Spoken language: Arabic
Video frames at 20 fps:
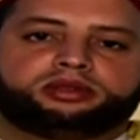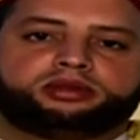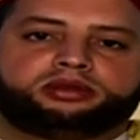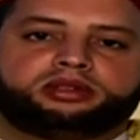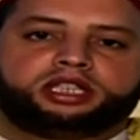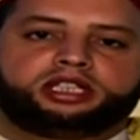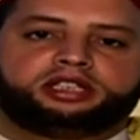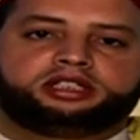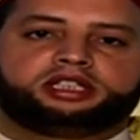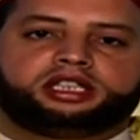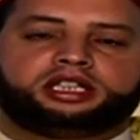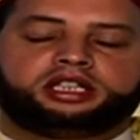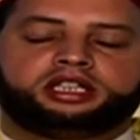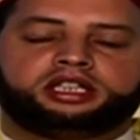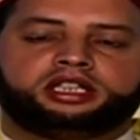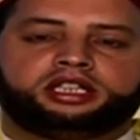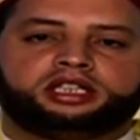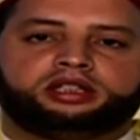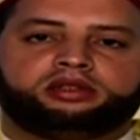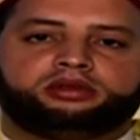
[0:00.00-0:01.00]
الله
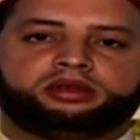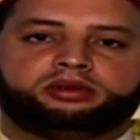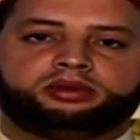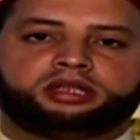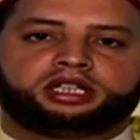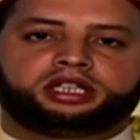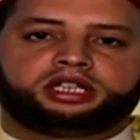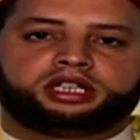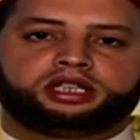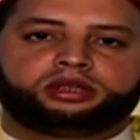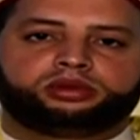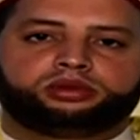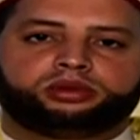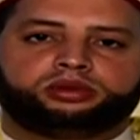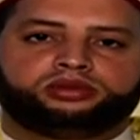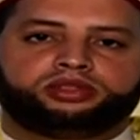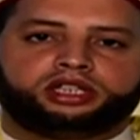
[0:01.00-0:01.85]
تعالى وبركاته في